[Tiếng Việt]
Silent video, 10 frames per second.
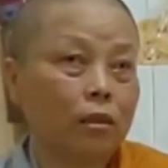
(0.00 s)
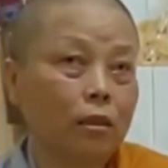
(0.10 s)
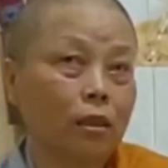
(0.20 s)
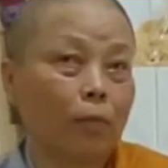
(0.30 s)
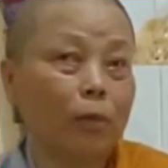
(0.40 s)

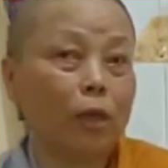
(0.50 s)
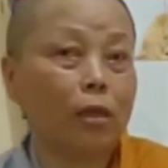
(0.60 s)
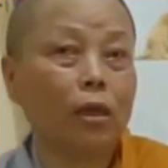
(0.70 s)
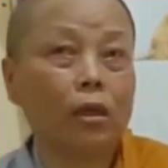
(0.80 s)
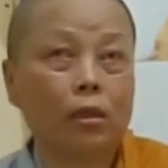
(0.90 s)
Tâm
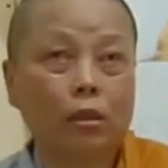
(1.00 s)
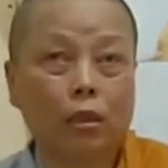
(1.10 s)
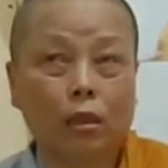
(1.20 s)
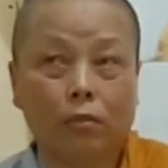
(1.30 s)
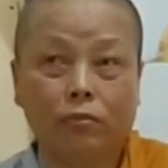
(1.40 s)
linh á,
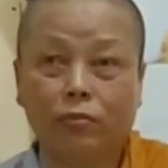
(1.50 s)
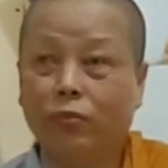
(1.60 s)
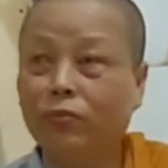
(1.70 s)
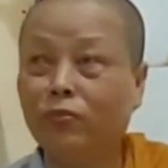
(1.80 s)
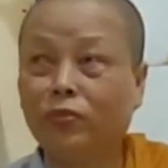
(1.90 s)

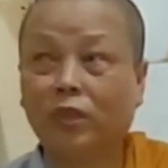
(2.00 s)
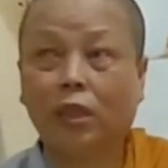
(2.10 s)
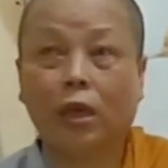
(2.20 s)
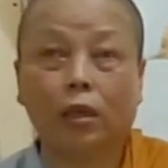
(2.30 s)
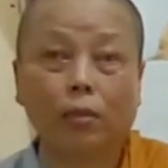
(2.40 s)

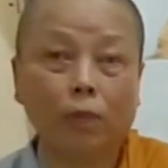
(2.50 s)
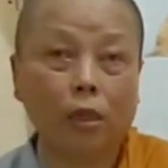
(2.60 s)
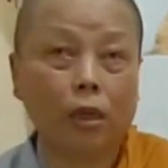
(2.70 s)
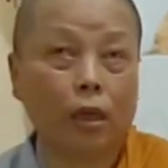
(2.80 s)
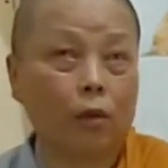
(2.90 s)
về tâm
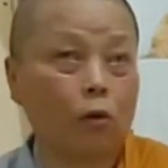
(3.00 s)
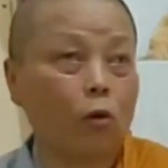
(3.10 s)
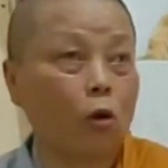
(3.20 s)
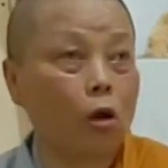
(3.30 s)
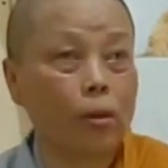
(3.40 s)
linh là
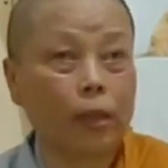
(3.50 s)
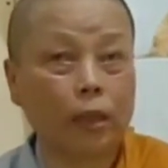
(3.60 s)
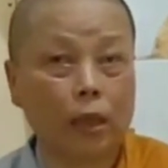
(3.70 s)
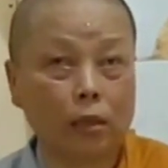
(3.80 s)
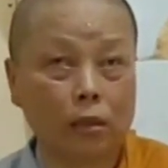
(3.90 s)
cũng có cái bàn
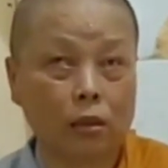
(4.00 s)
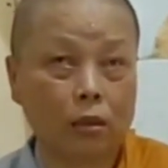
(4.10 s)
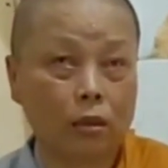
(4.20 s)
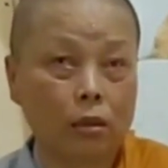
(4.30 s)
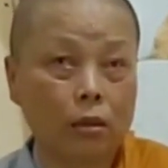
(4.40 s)
căn.
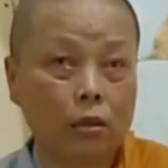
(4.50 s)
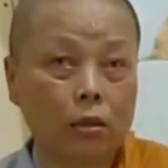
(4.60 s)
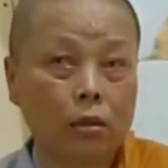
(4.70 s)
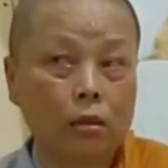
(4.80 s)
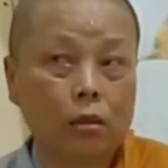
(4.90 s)
Dạ.
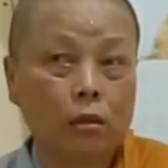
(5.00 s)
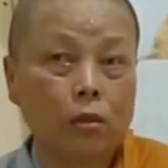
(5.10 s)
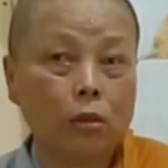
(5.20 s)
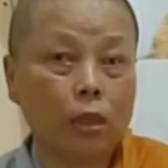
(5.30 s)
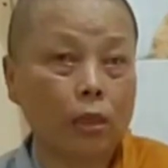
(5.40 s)

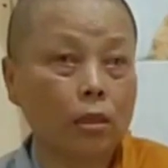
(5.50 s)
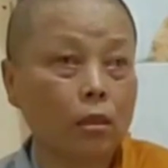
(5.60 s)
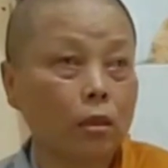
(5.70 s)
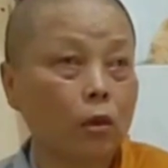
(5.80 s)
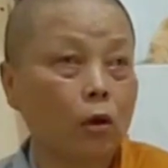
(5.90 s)
Cũng như giả
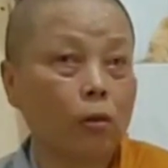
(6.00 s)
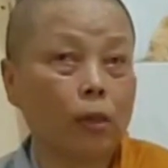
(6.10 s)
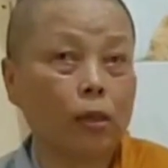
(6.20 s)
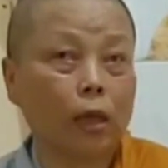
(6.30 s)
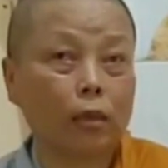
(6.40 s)
sử như có cái
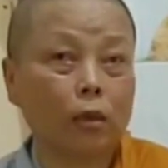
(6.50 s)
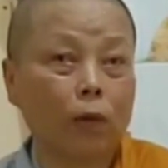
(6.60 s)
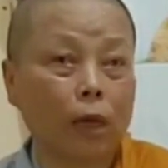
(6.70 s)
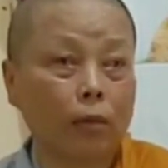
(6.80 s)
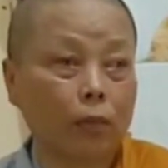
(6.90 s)
bàn căn, chứ
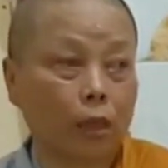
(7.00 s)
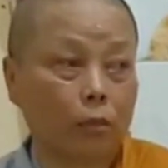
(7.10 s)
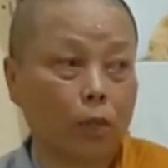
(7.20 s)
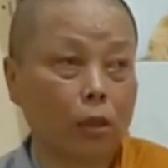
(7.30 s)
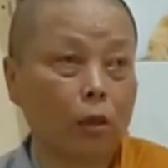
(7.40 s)
không phải
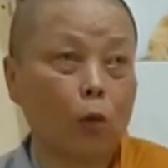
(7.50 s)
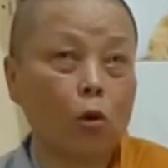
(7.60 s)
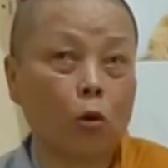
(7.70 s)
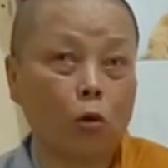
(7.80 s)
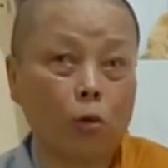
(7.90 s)
mà mình
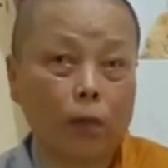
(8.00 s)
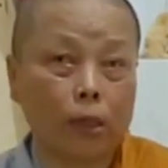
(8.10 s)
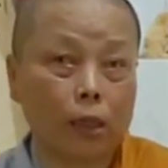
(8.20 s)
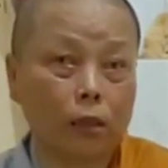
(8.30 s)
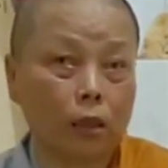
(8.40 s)
tu cũng có
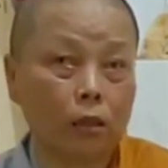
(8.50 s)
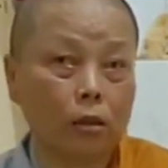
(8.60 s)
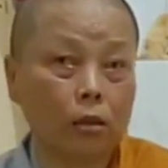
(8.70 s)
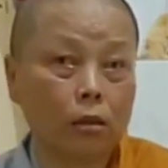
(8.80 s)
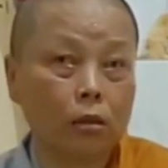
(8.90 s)
bàn căn nữa.
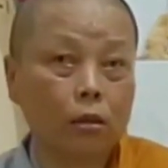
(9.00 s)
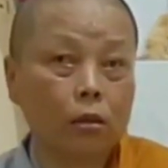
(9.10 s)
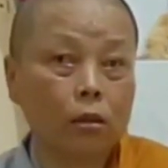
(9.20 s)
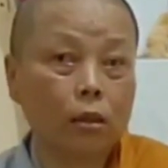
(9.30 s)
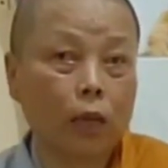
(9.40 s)

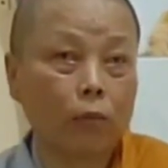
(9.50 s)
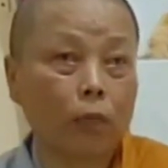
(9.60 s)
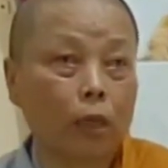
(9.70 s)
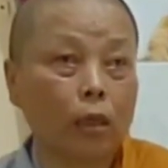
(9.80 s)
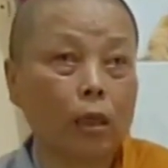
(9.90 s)
Dạ. Căn
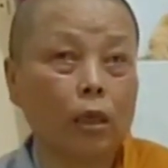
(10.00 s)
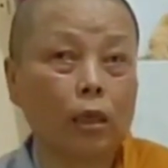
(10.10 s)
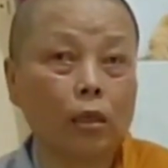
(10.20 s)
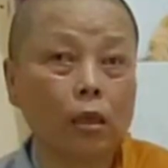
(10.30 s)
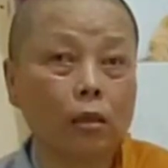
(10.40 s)
mà căn hiền,
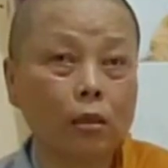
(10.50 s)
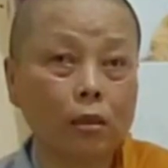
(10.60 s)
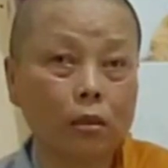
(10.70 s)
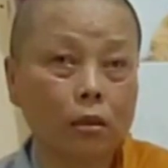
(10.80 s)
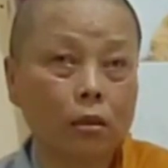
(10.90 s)
căn dữ.
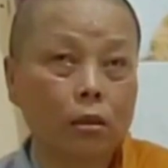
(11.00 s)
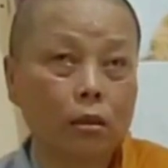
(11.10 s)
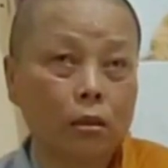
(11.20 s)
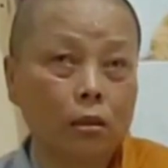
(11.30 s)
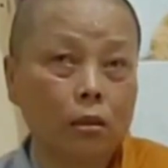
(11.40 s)

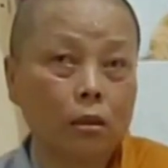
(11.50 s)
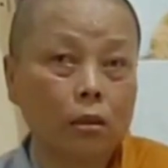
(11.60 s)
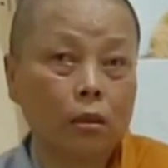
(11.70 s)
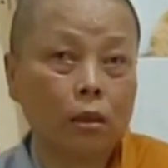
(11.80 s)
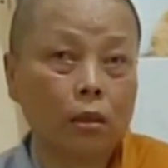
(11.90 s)

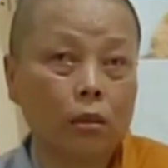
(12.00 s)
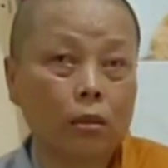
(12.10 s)
Đó.